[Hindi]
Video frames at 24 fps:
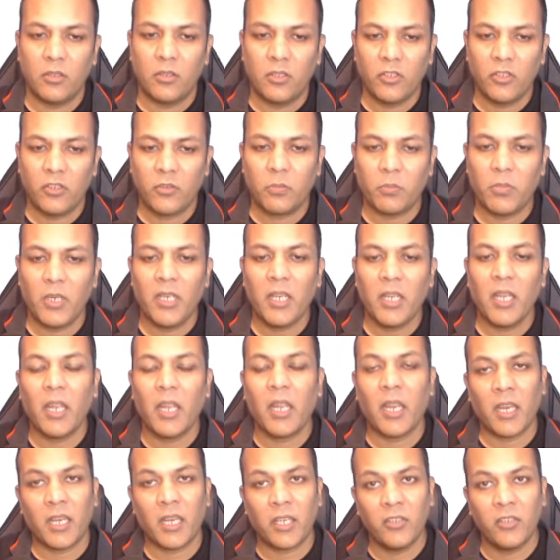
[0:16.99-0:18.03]
डिस्प्ले
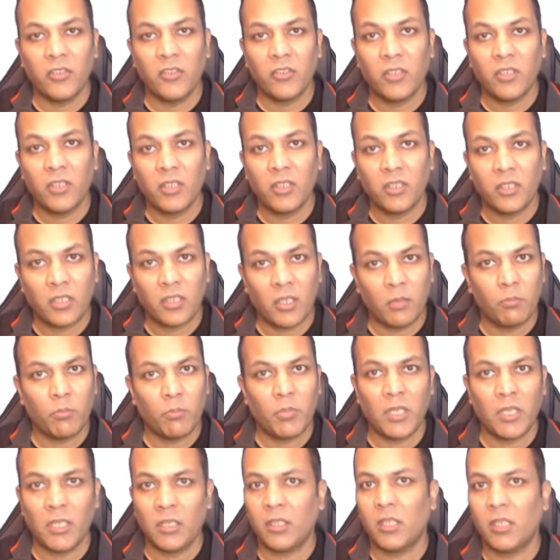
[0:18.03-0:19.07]
एड
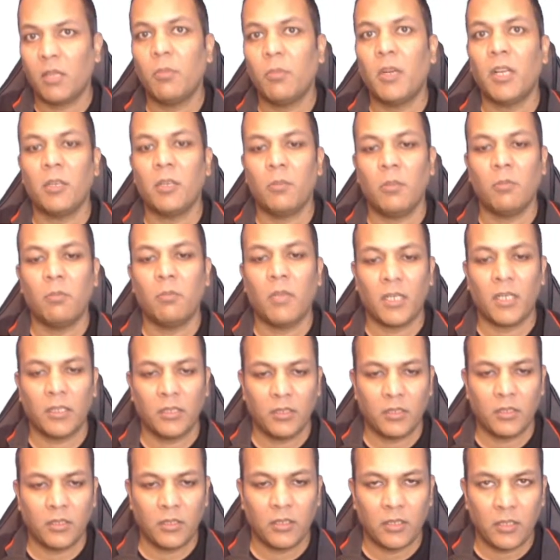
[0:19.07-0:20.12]
कैंपेन के बारे में
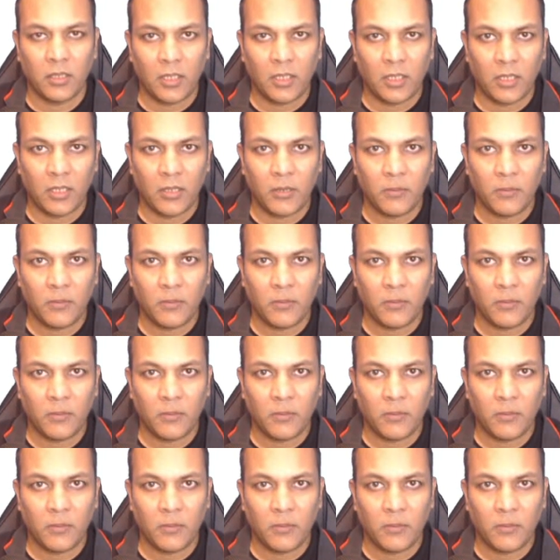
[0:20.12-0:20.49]
बात करेंगे